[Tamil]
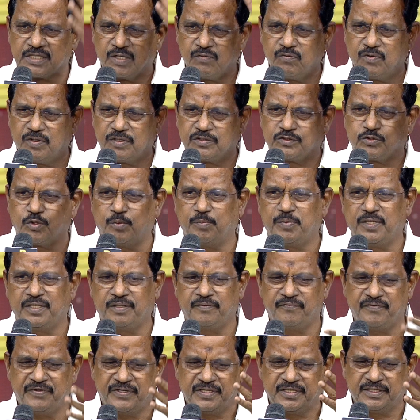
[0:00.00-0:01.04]
சில்வர் ஜூப்ளி
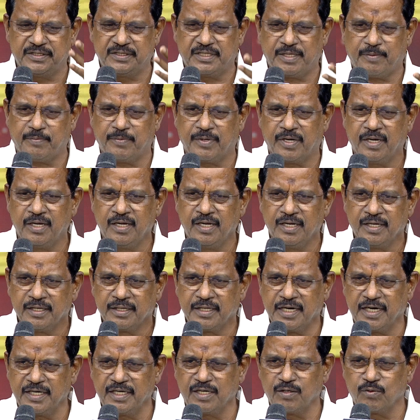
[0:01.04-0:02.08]
விழுந்த
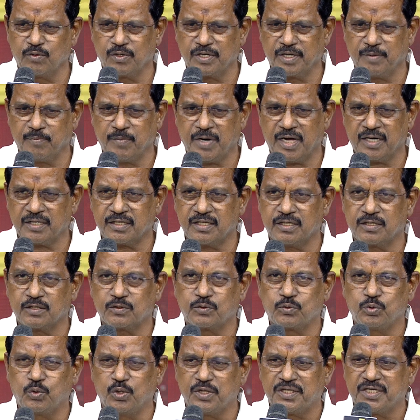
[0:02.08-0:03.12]
நடிகனுடைய மார்க்கெட்டை
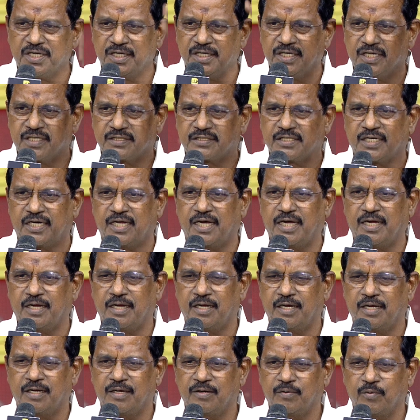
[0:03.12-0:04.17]
தூக்கி நிறுத்தின
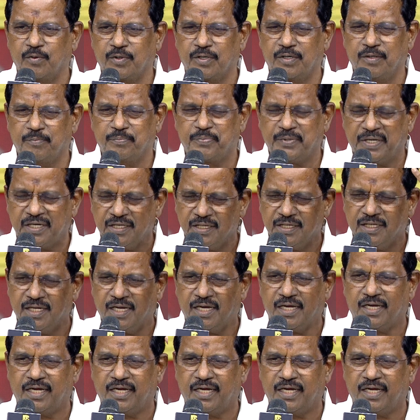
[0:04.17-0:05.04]
ஒரு பெரிய